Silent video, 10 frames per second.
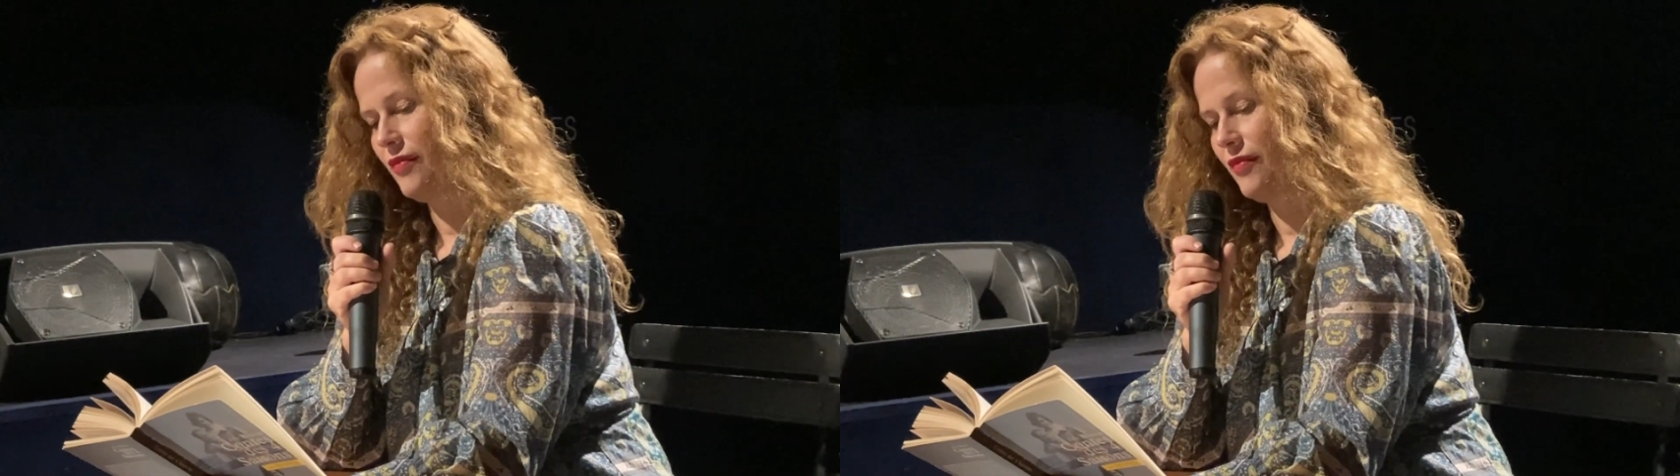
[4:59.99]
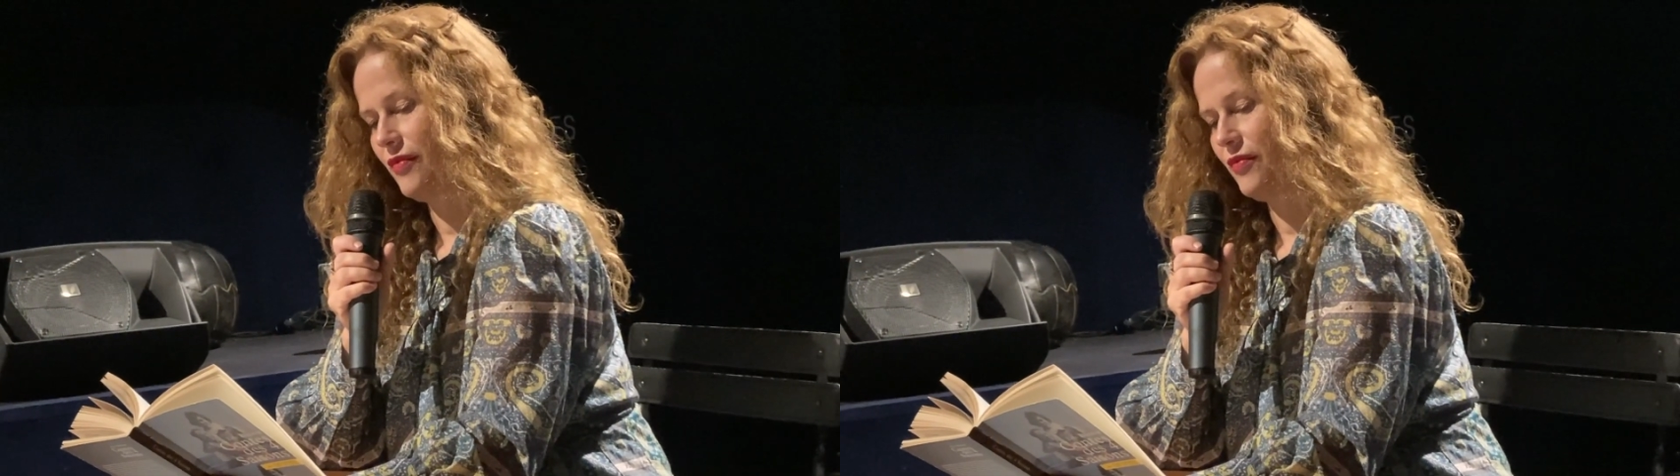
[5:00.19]

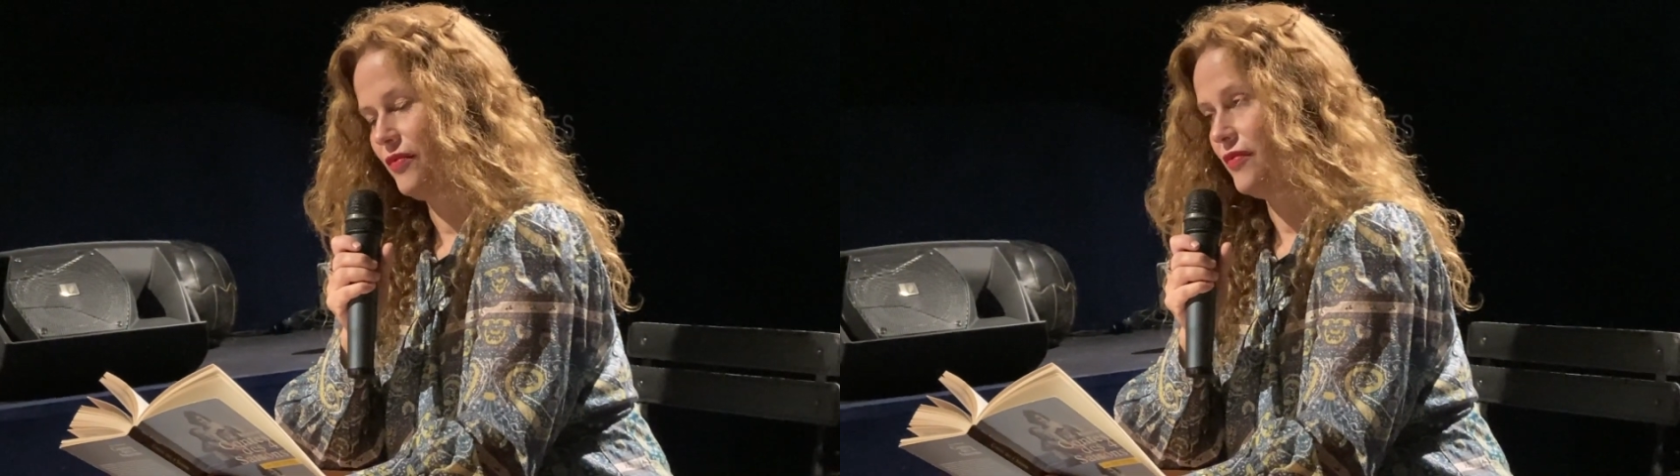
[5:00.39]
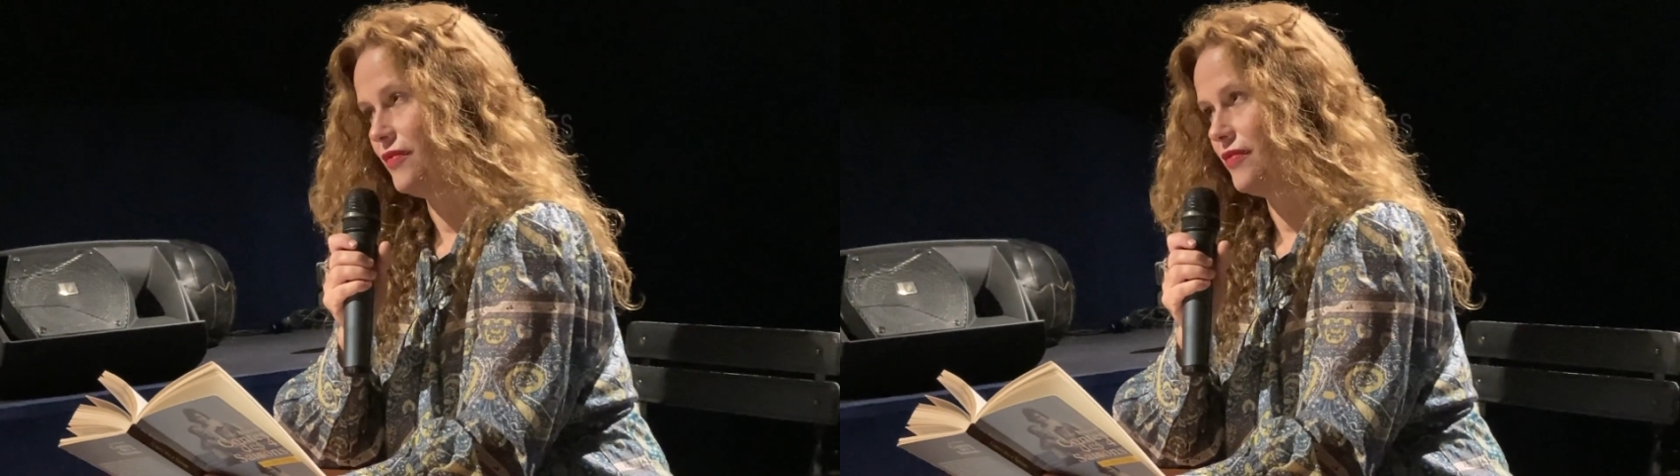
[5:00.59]
avez-vous
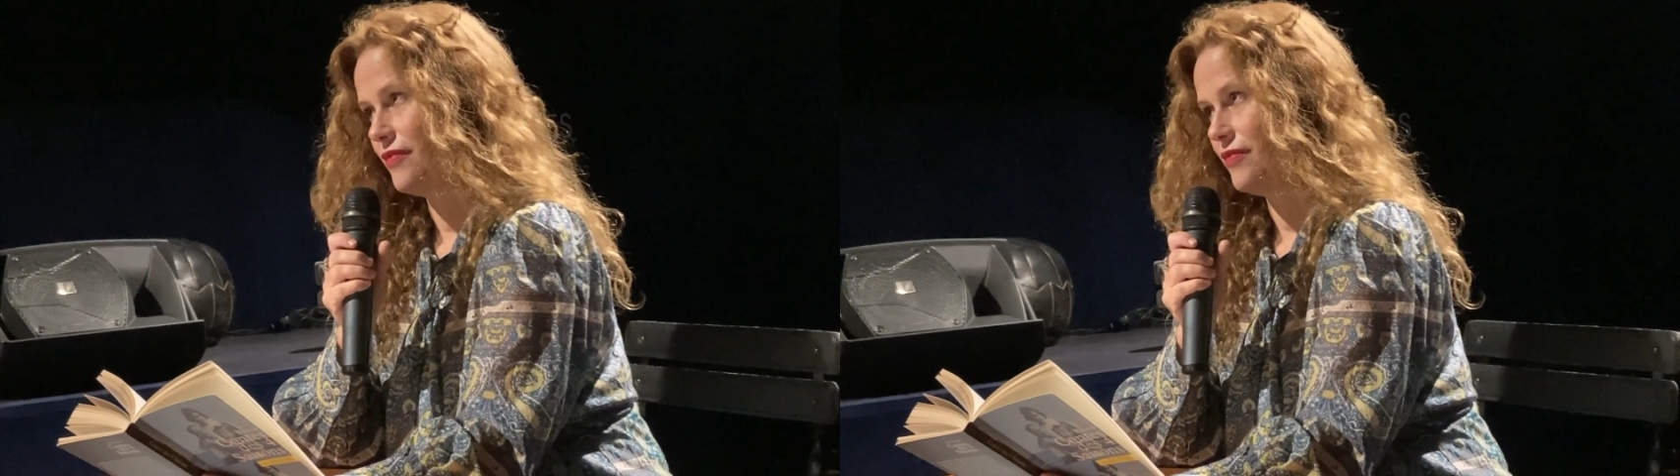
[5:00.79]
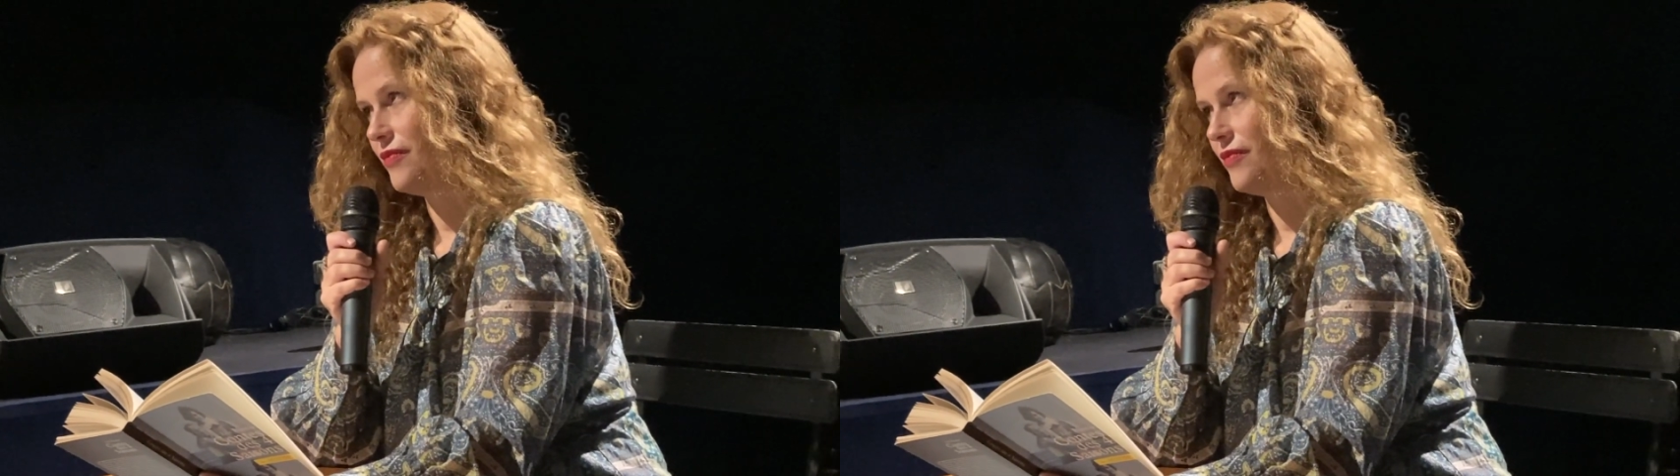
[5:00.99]
dit.